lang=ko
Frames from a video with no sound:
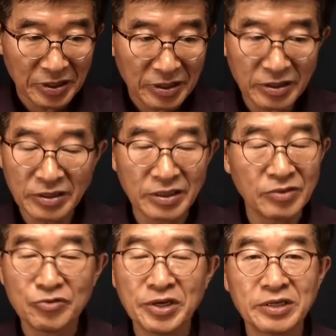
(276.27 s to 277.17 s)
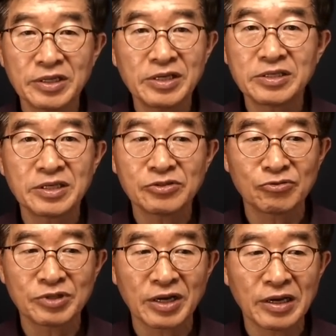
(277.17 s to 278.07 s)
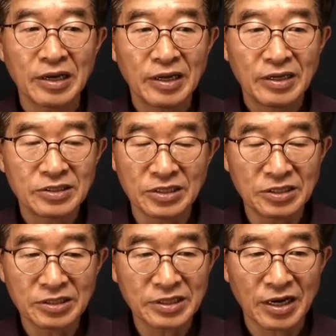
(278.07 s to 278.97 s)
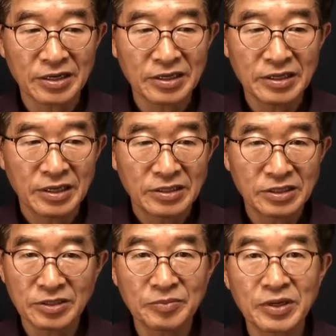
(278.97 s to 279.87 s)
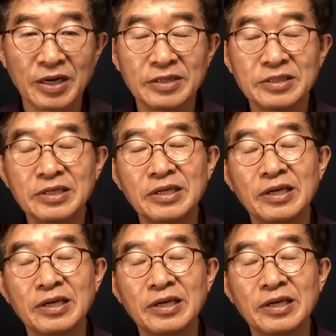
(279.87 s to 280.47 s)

그 이후에는 일제 수사 진척 사항이 지금까지